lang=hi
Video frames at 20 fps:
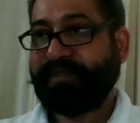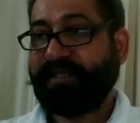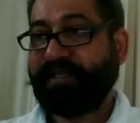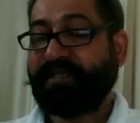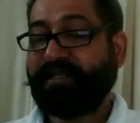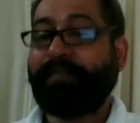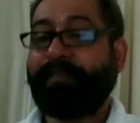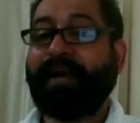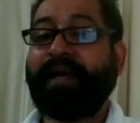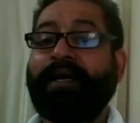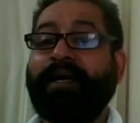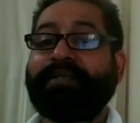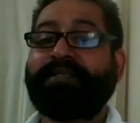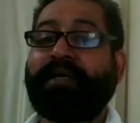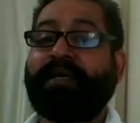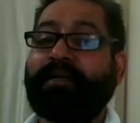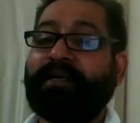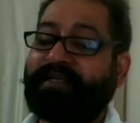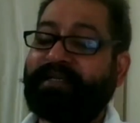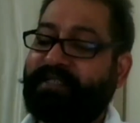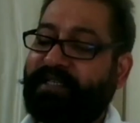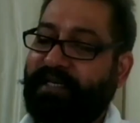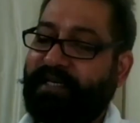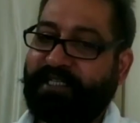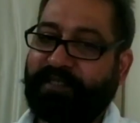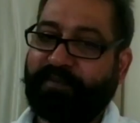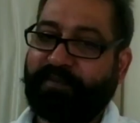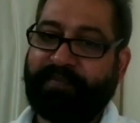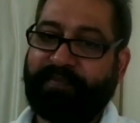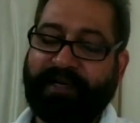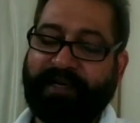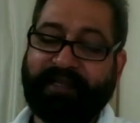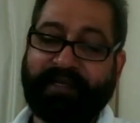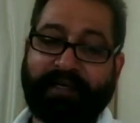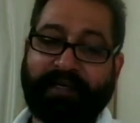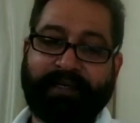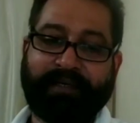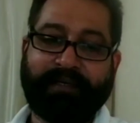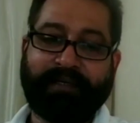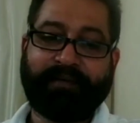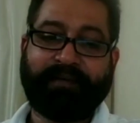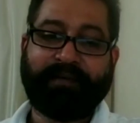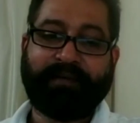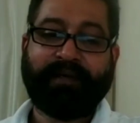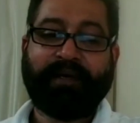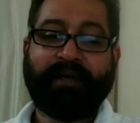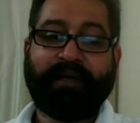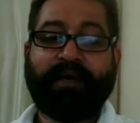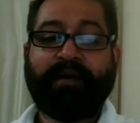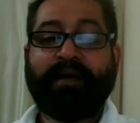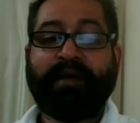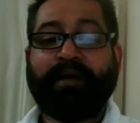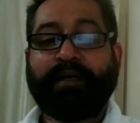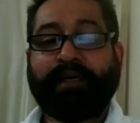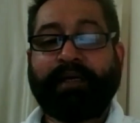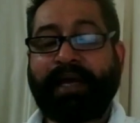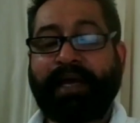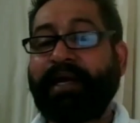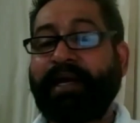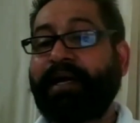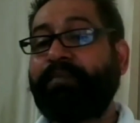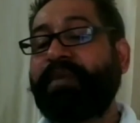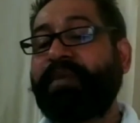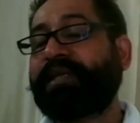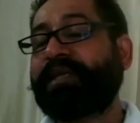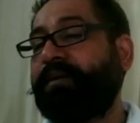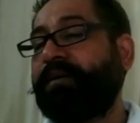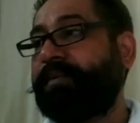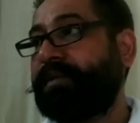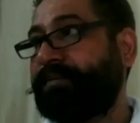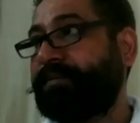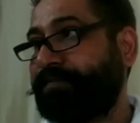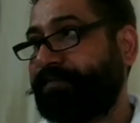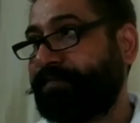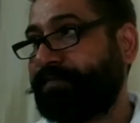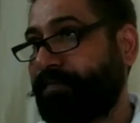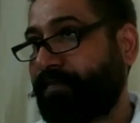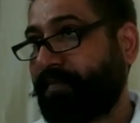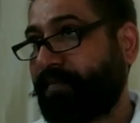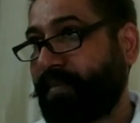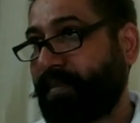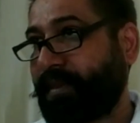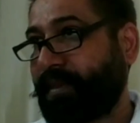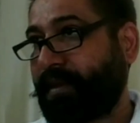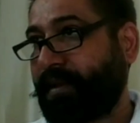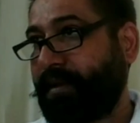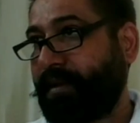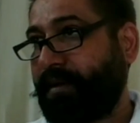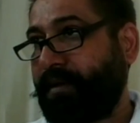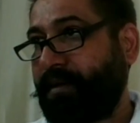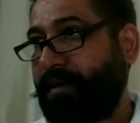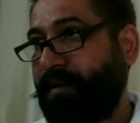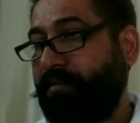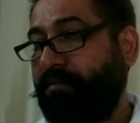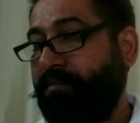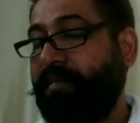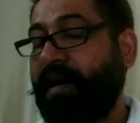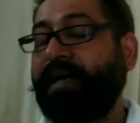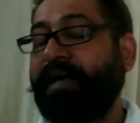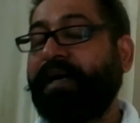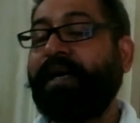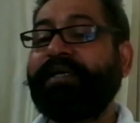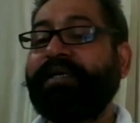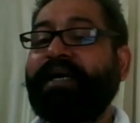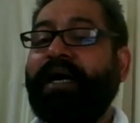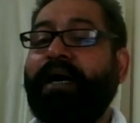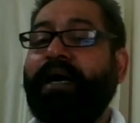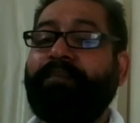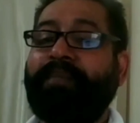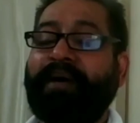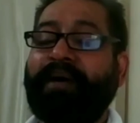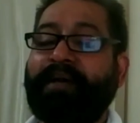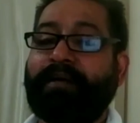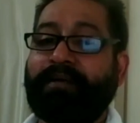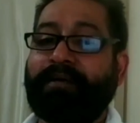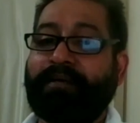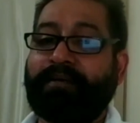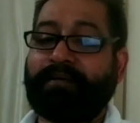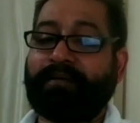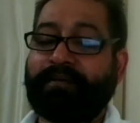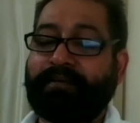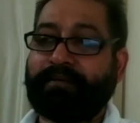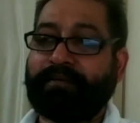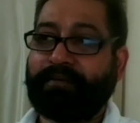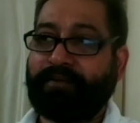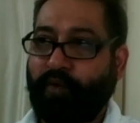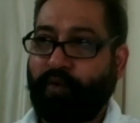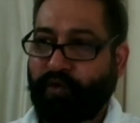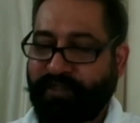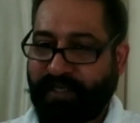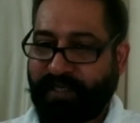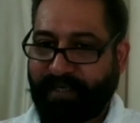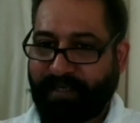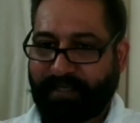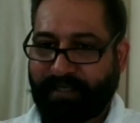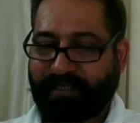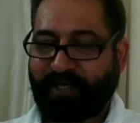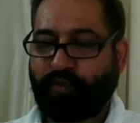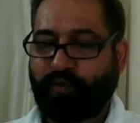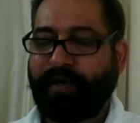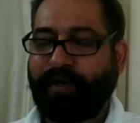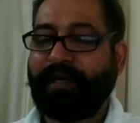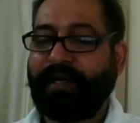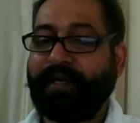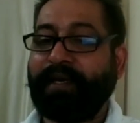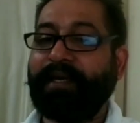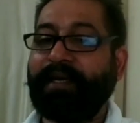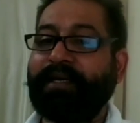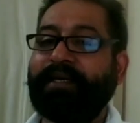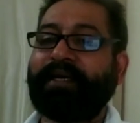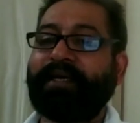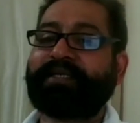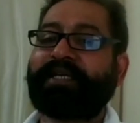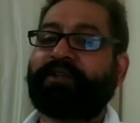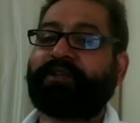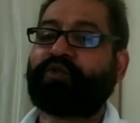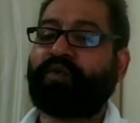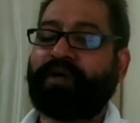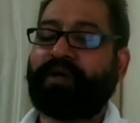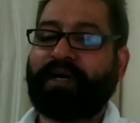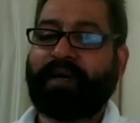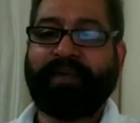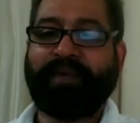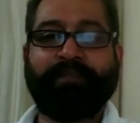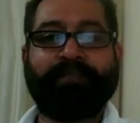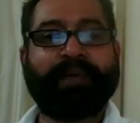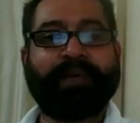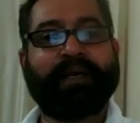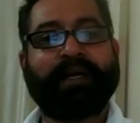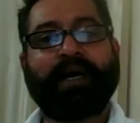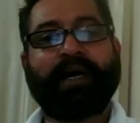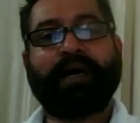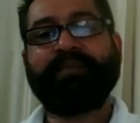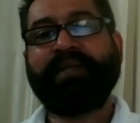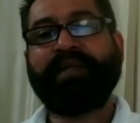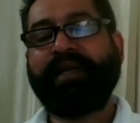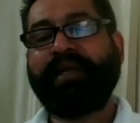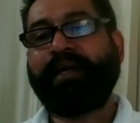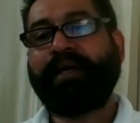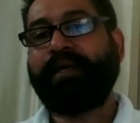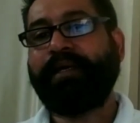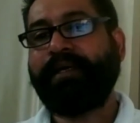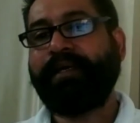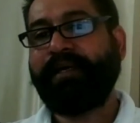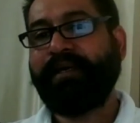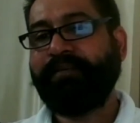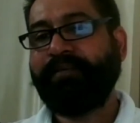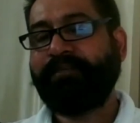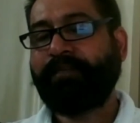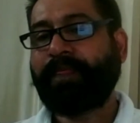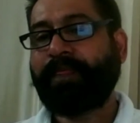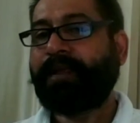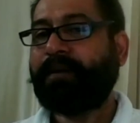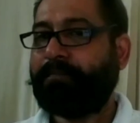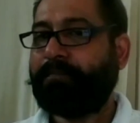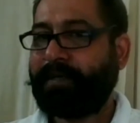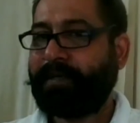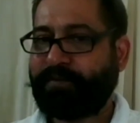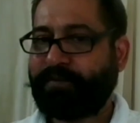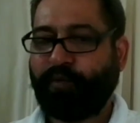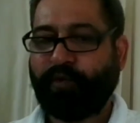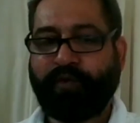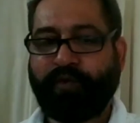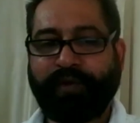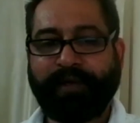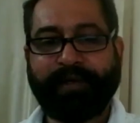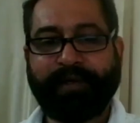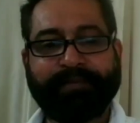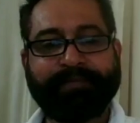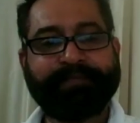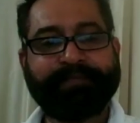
इसका पहला चरण इसी राशि में पड़ता है कहने का मतलब मंगल यहां पर गोचर करते हुए इन नक्षत्रों का भी परिणाम देने के लिए मजबूर हो